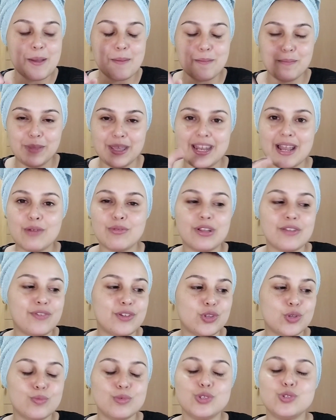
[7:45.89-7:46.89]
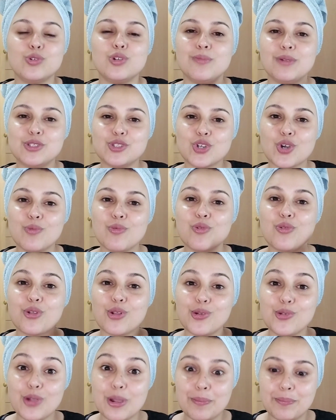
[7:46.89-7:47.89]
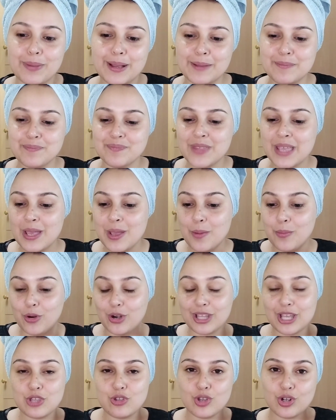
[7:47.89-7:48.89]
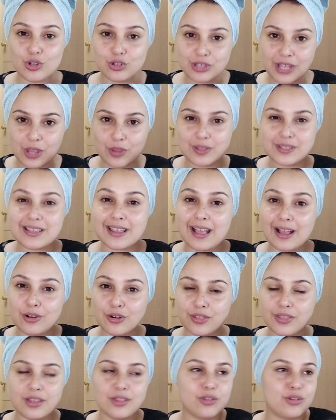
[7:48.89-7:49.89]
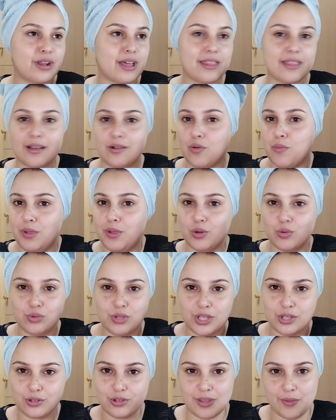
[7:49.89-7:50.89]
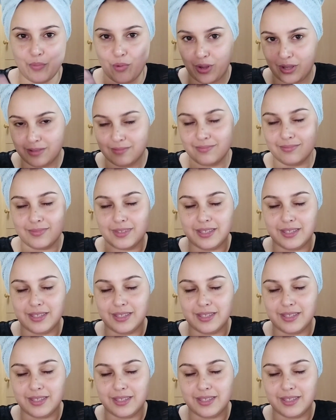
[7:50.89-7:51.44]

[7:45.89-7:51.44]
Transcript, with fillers: Mira un efecto muy chulo, me he hecho como un rollo spa, porque yo he notado ese calorcito, nada, un minutito después,